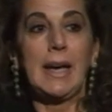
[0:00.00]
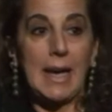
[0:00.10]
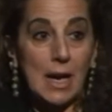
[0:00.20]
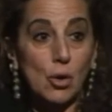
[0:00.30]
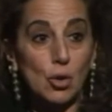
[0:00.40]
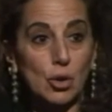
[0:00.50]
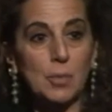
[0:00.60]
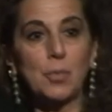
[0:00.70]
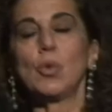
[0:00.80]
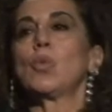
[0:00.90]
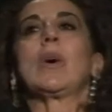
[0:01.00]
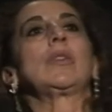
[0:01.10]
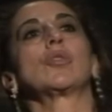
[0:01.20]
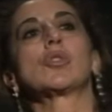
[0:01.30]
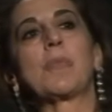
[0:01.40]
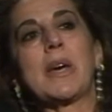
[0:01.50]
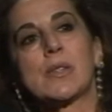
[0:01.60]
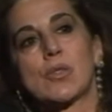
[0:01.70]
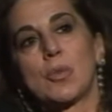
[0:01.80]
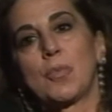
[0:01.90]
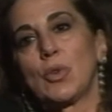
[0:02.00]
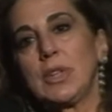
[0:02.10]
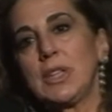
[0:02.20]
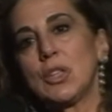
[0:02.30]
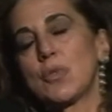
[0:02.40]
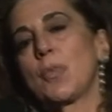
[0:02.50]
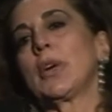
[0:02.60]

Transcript: e ancora di più quando spesso i politici